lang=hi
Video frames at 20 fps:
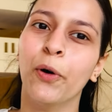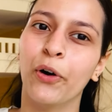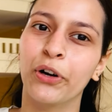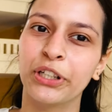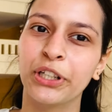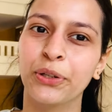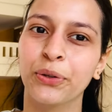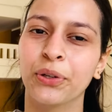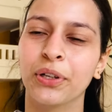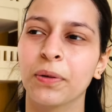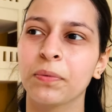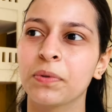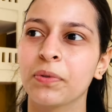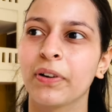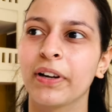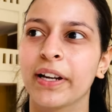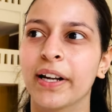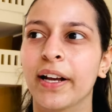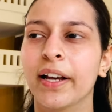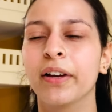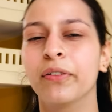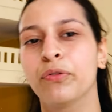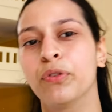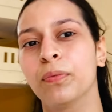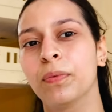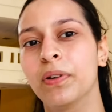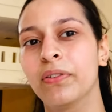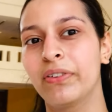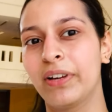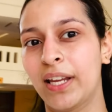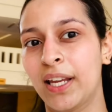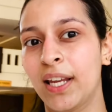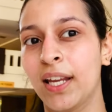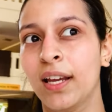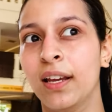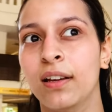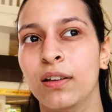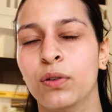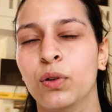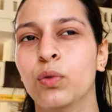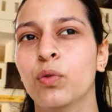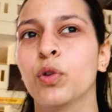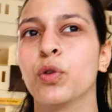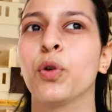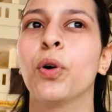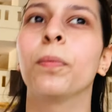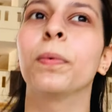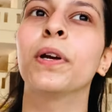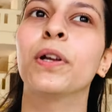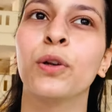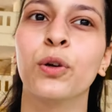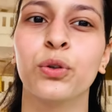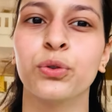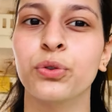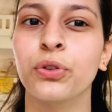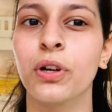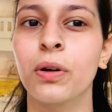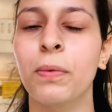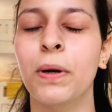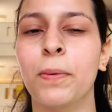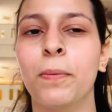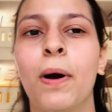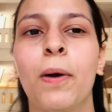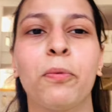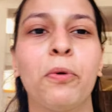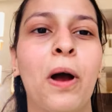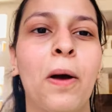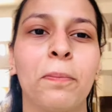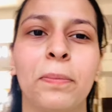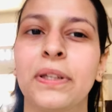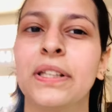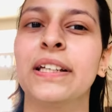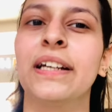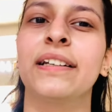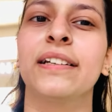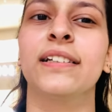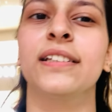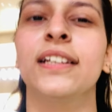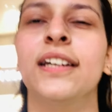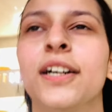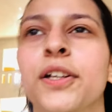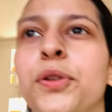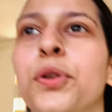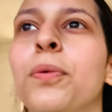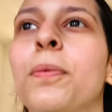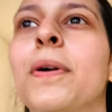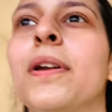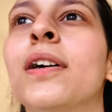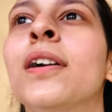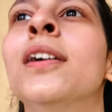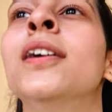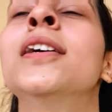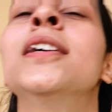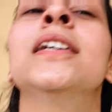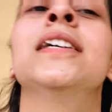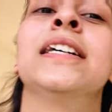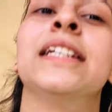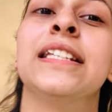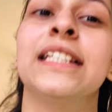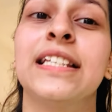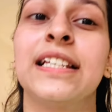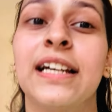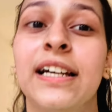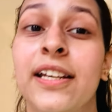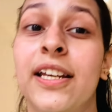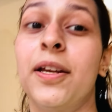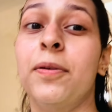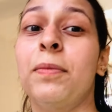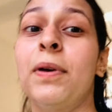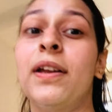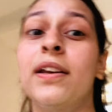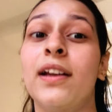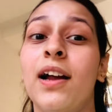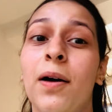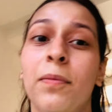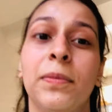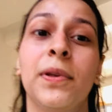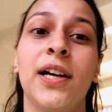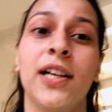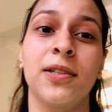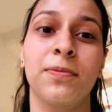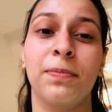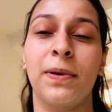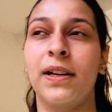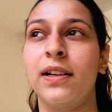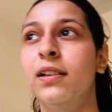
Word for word: ऑडिटोरियम्स वगैरह है वो भी वहीं हैं तो वो तो अभी क्लोज होंगे बट मैं आपको पी थिएटर दिखाती हूँ हमारा जिसका नेम है रामदास पाई